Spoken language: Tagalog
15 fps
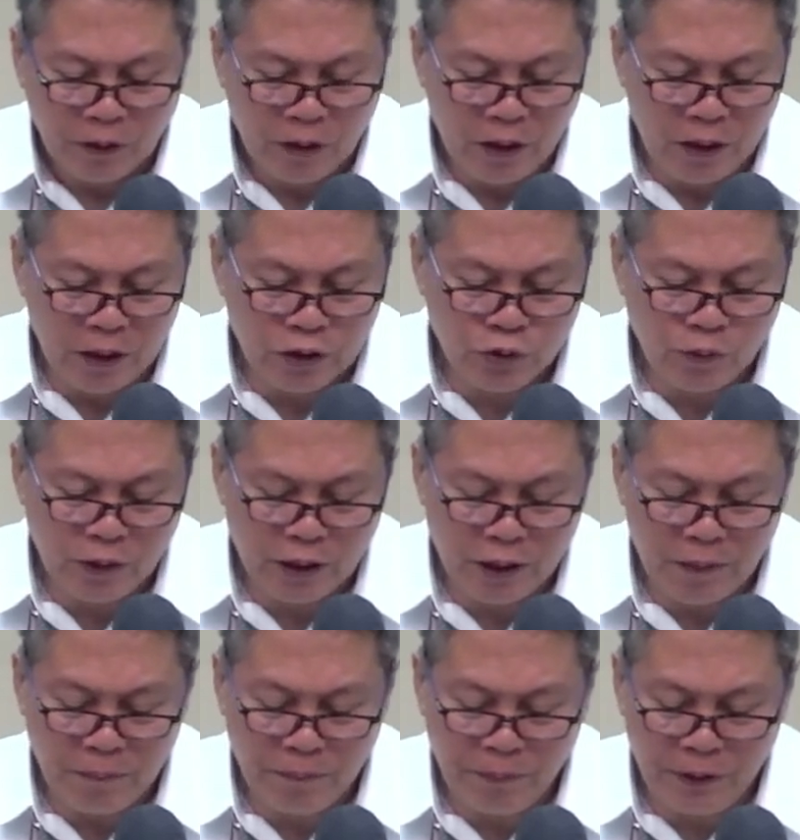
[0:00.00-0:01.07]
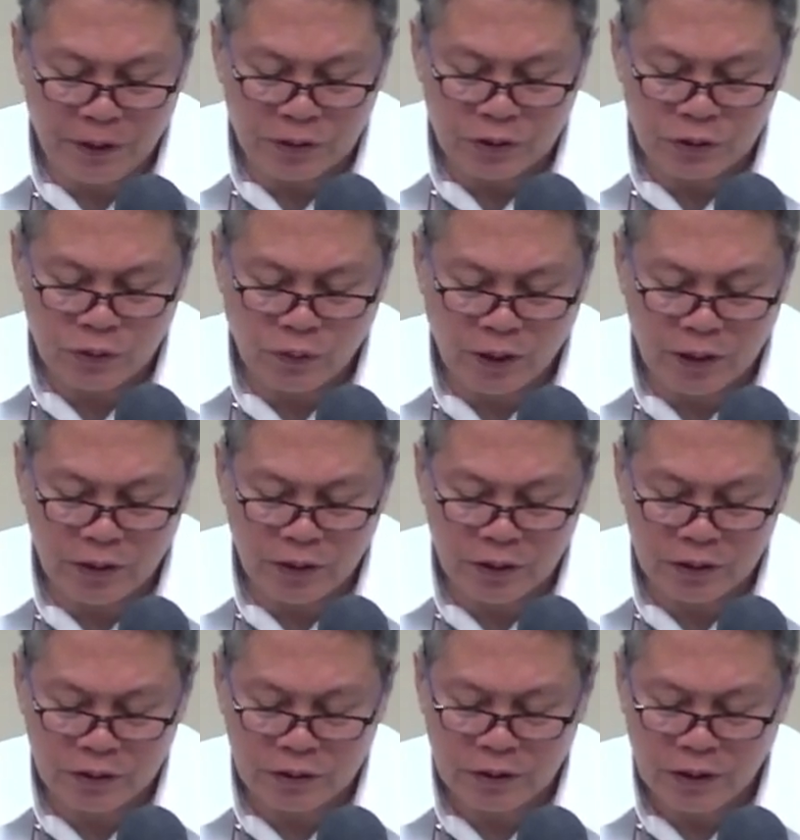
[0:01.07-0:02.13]
lest when I preach to
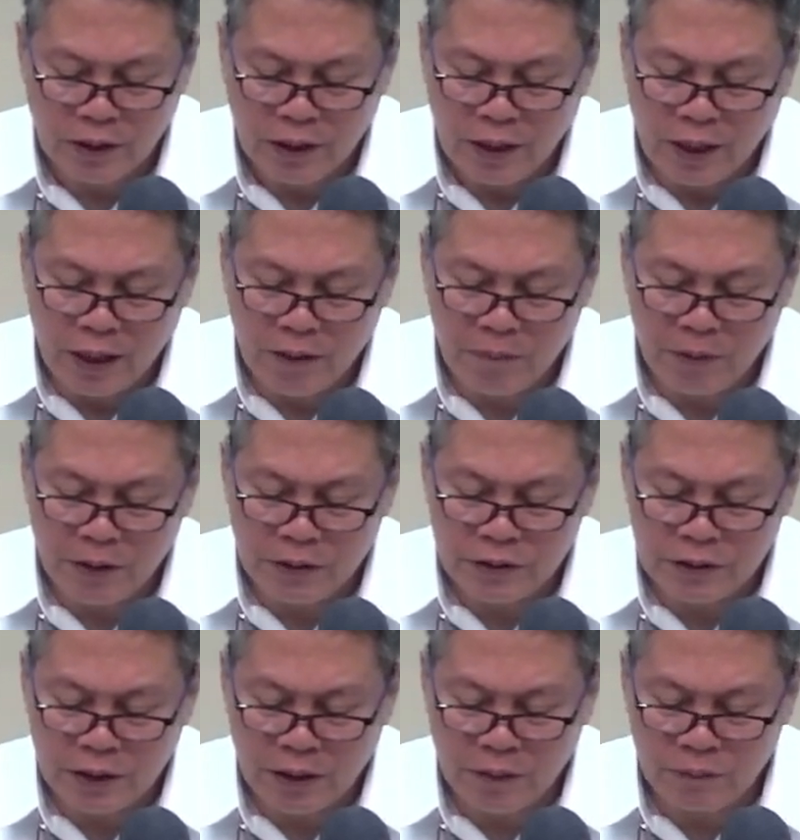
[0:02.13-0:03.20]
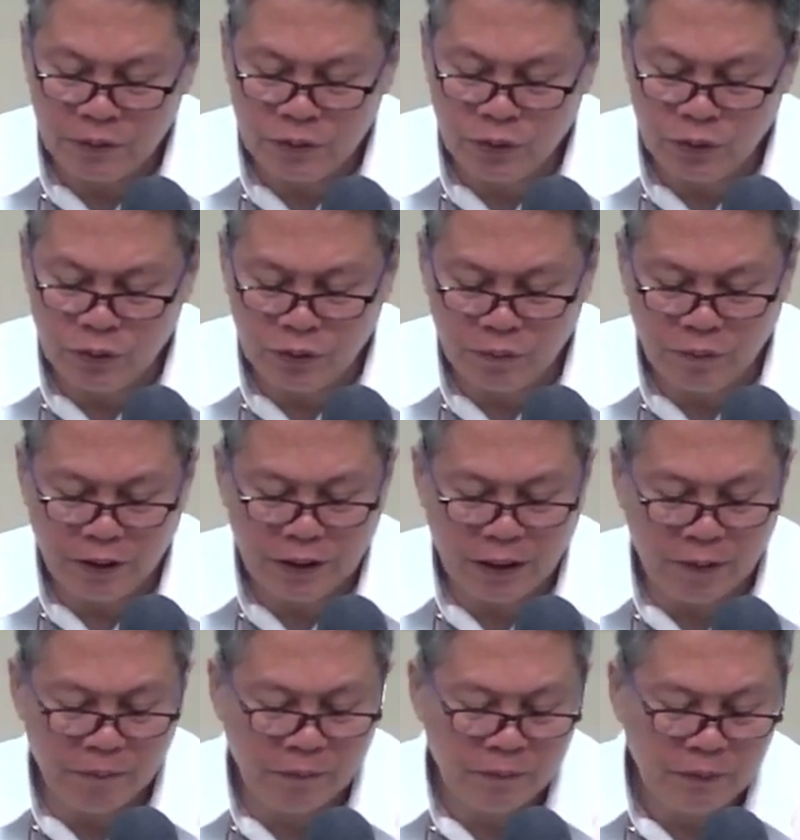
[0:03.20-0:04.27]
others, I myself should
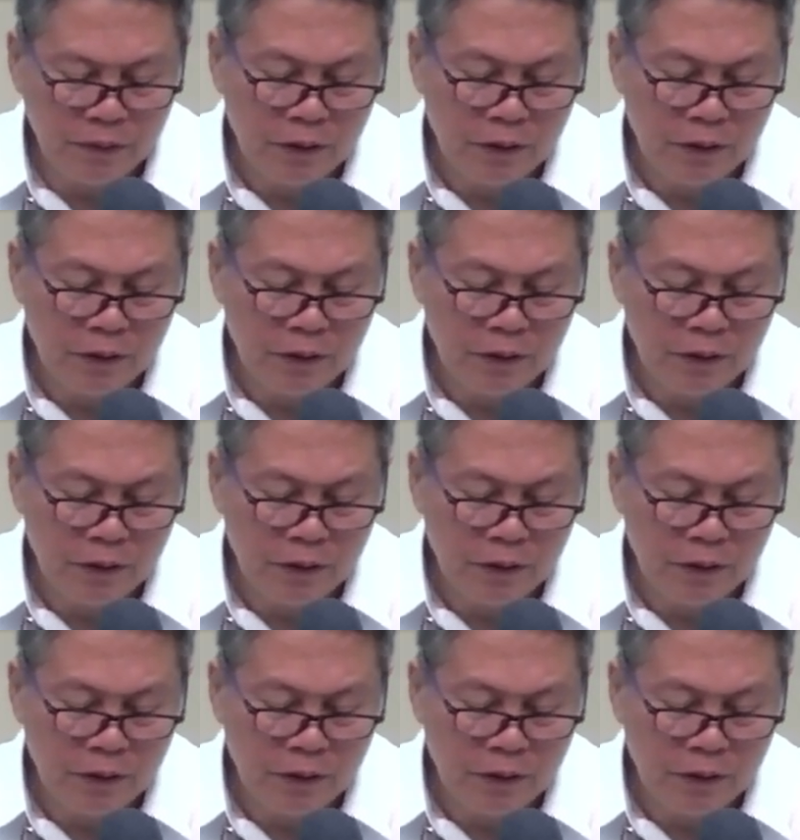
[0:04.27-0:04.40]
become